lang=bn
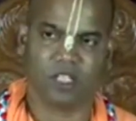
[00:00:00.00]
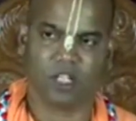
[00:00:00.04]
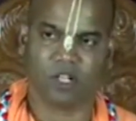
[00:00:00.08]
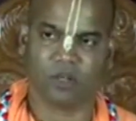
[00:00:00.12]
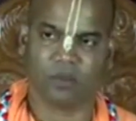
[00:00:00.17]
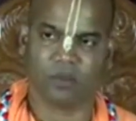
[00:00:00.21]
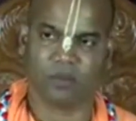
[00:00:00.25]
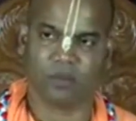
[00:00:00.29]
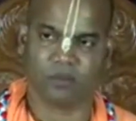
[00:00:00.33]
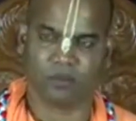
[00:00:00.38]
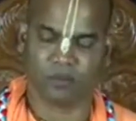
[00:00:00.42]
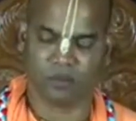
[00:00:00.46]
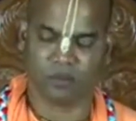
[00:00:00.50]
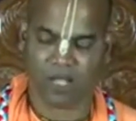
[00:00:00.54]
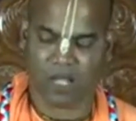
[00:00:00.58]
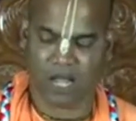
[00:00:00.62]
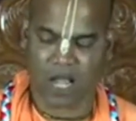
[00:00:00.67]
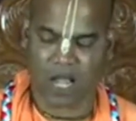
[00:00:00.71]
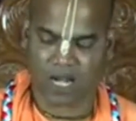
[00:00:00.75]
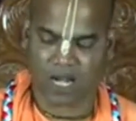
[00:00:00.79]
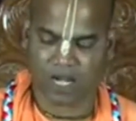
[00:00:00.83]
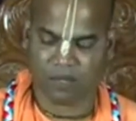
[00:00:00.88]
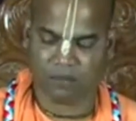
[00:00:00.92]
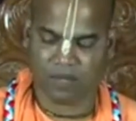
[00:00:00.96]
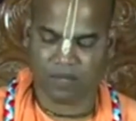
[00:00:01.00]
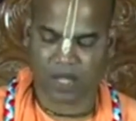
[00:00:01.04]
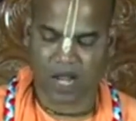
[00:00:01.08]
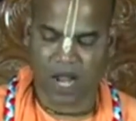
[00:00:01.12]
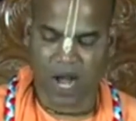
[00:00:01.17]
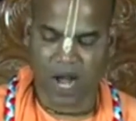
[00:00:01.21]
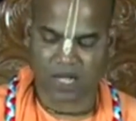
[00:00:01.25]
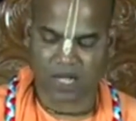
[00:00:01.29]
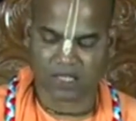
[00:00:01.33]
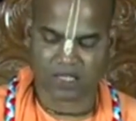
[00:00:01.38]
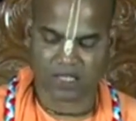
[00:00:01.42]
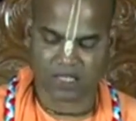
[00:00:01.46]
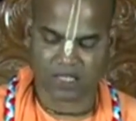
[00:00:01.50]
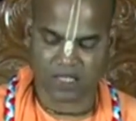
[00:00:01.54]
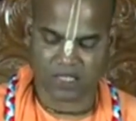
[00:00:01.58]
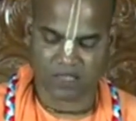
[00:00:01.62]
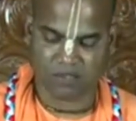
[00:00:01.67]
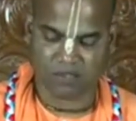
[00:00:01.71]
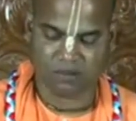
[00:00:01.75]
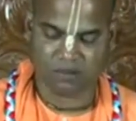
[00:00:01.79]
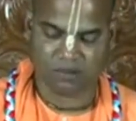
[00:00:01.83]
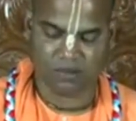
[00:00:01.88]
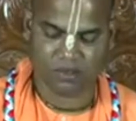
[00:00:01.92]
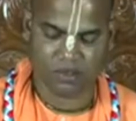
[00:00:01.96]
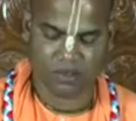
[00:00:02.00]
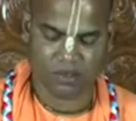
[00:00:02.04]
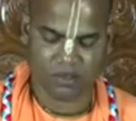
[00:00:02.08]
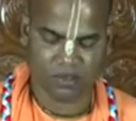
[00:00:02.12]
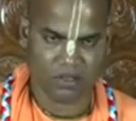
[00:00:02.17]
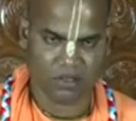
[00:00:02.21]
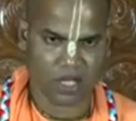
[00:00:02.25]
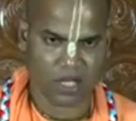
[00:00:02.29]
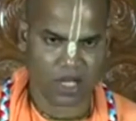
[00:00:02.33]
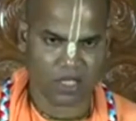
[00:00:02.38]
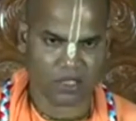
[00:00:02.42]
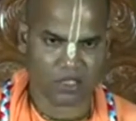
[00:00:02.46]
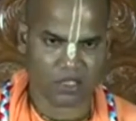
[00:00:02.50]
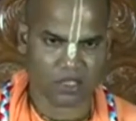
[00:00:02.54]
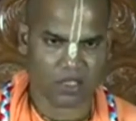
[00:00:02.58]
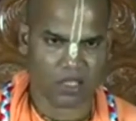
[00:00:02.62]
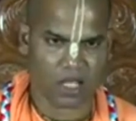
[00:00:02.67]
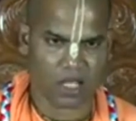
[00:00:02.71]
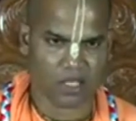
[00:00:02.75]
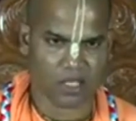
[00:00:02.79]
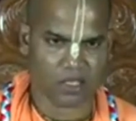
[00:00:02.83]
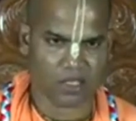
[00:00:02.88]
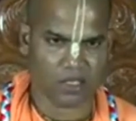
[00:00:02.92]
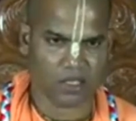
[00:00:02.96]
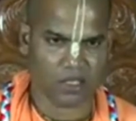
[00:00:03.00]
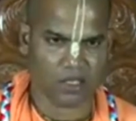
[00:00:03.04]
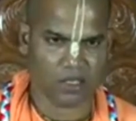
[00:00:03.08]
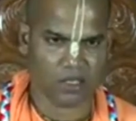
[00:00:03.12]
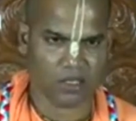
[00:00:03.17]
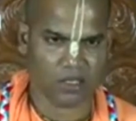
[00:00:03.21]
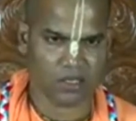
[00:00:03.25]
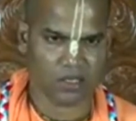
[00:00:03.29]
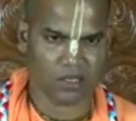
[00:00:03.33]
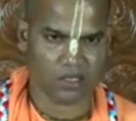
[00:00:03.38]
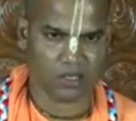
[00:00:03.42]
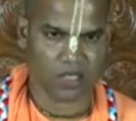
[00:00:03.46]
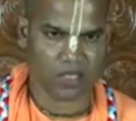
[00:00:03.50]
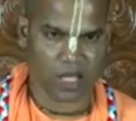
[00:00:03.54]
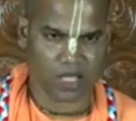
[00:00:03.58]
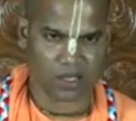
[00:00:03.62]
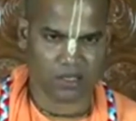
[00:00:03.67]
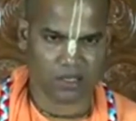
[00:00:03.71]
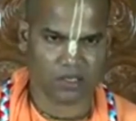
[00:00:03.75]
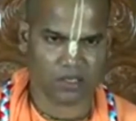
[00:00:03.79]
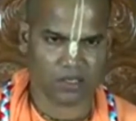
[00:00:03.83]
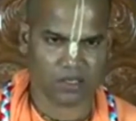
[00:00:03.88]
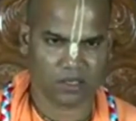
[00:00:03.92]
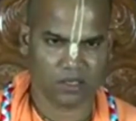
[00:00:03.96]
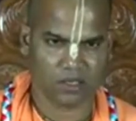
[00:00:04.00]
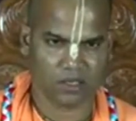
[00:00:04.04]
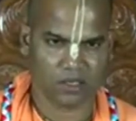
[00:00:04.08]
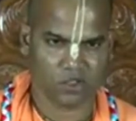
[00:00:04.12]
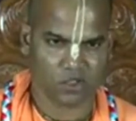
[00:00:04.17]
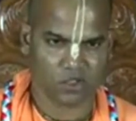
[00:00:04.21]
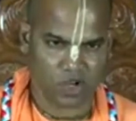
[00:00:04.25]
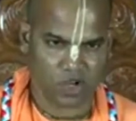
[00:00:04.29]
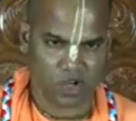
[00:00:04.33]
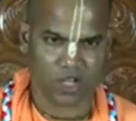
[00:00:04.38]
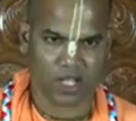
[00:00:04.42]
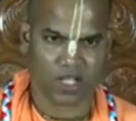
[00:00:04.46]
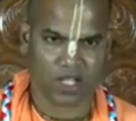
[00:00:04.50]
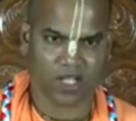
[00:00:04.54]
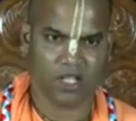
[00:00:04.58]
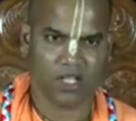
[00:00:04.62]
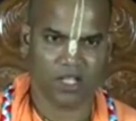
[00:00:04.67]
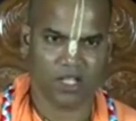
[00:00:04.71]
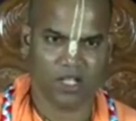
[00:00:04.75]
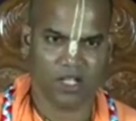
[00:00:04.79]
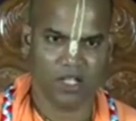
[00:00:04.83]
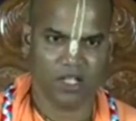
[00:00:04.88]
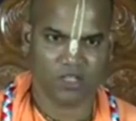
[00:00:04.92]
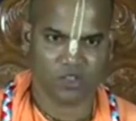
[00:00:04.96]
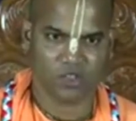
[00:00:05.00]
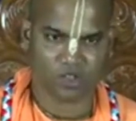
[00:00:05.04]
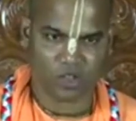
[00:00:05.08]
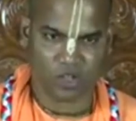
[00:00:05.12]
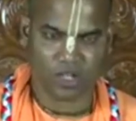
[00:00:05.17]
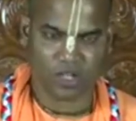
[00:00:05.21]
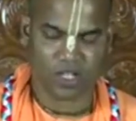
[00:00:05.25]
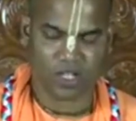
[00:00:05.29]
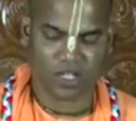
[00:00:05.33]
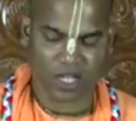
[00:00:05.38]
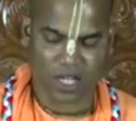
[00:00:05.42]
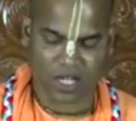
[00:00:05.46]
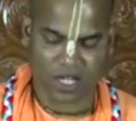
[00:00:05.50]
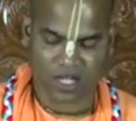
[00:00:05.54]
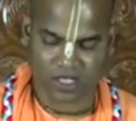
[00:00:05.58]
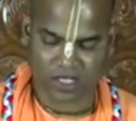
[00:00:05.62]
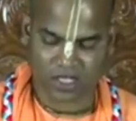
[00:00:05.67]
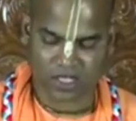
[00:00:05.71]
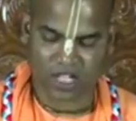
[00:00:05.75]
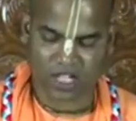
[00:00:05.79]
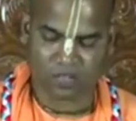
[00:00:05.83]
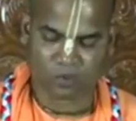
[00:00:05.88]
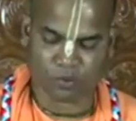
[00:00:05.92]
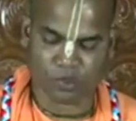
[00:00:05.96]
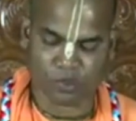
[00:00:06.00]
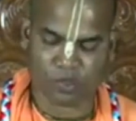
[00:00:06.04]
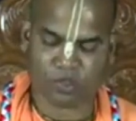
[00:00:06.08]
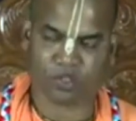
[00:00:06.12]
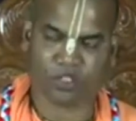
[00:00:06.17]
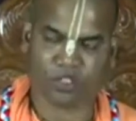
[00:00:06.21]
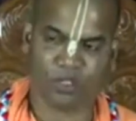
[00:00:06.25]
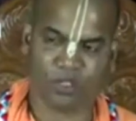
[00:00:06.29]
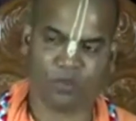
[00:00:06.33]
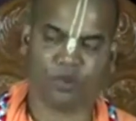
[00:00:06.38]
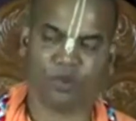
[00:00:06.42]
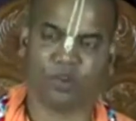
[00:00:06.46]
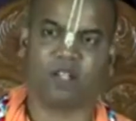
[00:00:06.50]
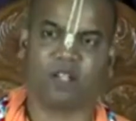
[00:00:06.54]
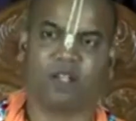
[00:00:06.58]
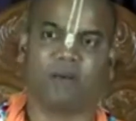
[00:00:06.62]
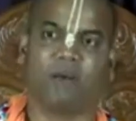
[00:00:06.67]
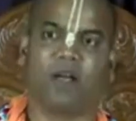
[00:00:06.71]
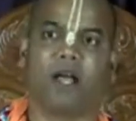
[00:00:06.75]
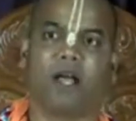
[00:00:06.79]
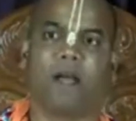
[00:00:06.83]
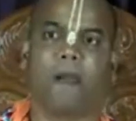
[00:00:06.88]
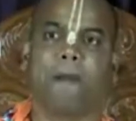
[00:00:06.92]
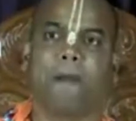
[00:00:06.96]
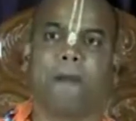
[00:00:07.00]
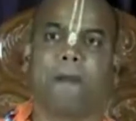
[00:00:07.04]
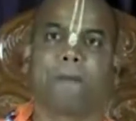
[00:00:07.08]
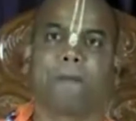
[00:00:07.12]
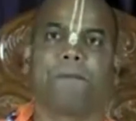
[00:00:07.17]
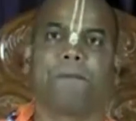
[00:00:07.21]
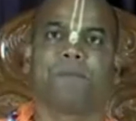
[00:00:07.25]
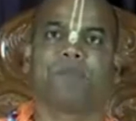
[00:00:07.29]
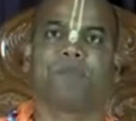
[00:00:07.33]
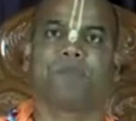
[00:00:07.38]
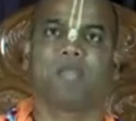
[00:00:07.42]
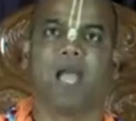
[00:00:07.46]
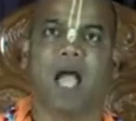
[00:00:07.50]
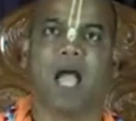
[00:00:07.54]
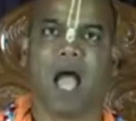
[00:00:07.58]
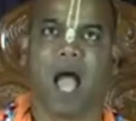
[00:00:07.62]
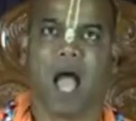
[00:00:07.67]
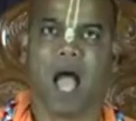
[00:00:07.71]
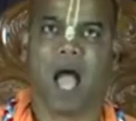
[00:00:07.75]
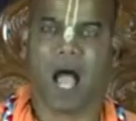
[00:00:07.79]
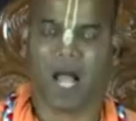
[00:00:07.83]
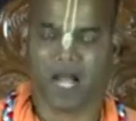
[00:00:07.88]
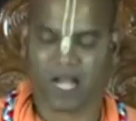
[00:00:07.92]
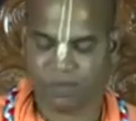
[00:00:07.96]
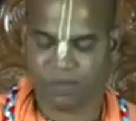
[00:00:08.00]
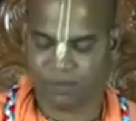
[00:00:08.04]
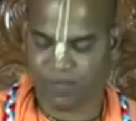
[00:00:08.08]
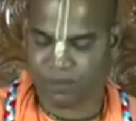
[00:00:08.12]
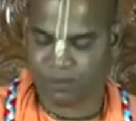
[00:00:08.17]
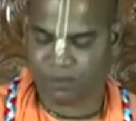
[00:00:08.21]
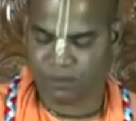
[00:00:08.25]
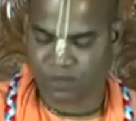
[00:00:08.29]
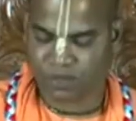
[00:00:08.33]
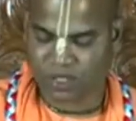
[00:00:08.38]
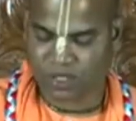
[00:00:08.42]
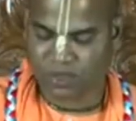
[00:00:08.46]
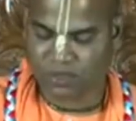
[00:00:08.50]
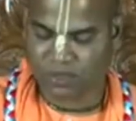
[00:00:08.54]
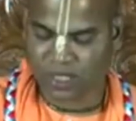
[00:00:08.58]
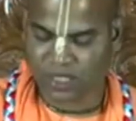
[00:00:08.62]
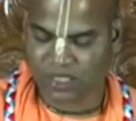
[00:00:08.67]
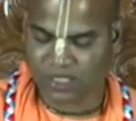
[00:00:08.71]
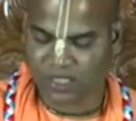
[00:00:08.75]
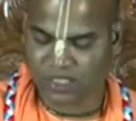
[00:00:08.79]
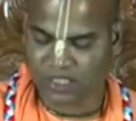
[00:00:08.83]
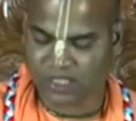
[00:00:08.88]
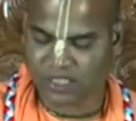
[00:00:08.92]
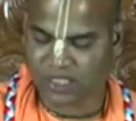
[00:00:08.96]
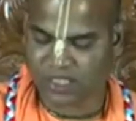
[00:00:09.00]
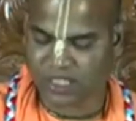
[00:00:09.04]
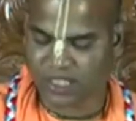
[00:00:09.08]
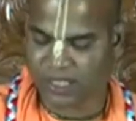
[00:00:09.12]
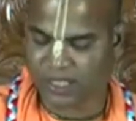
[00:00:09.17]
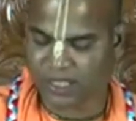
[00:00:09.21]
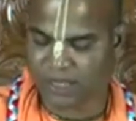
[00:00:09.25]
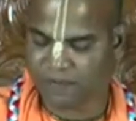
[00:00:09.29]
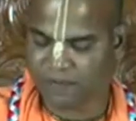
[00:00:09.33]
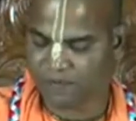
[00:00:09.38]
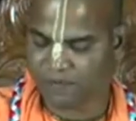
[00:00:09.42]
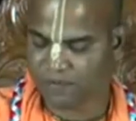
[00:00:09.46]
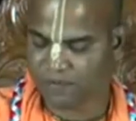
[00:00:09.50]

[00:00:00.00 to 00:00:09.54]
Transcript: যেরকম আগামী আট তারিখ আজকে আজকে সাত ছয় ছয় কালকে সাত পরশু দিন পূর্ণিমা আগামী পূর্ণিমা তিথিতে